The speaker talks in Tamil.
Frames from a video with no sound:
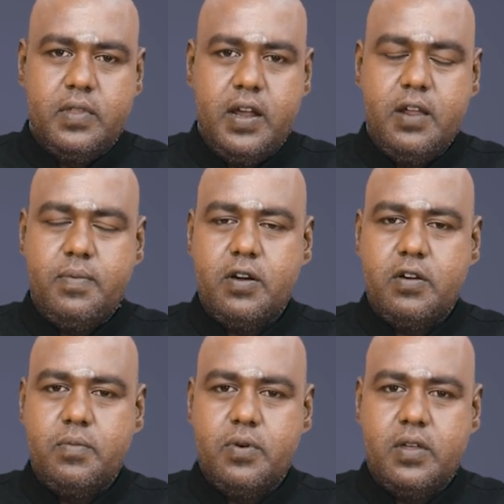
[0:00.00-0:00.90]
தேடி
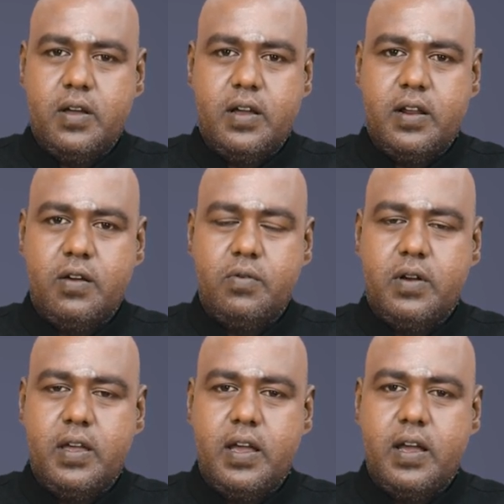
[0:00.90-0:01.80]
பார்க்கும்போது அங்கே
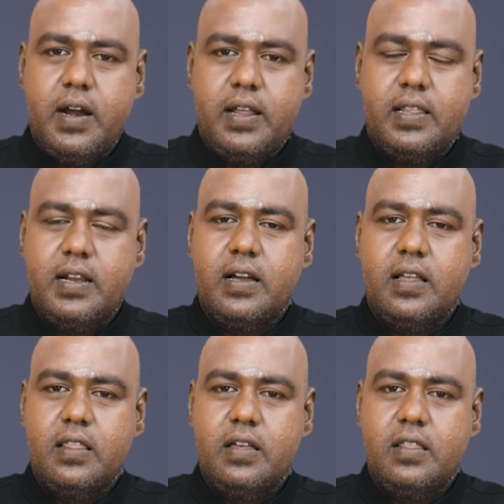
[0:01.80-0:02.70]
இருக்கக்கூடிய இடத்துல
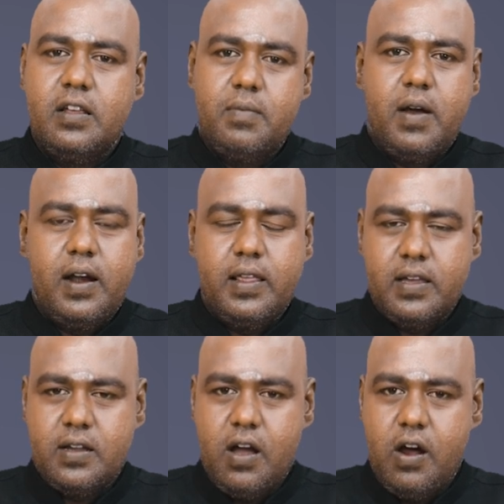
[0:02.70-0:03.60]
அந்த
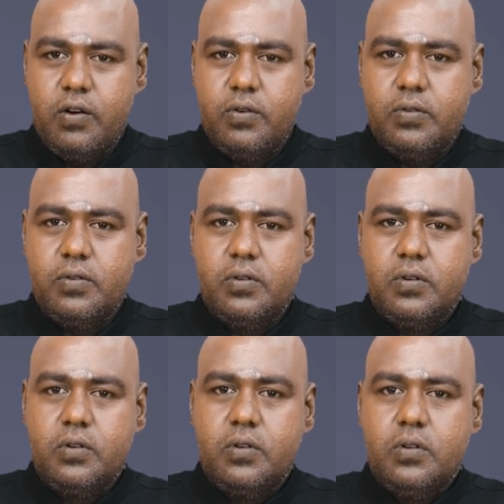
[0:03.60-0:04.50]
திருமங்கலத்தை காணும்
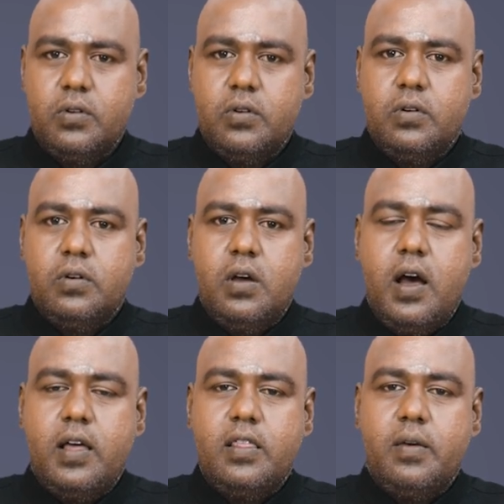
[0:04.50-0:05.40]

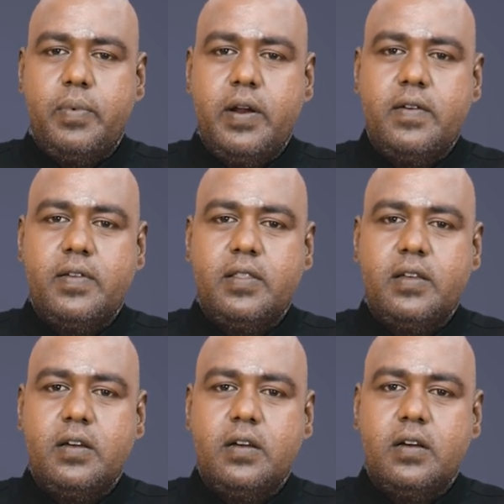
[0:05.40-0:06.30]
அந்த பெண் வந்து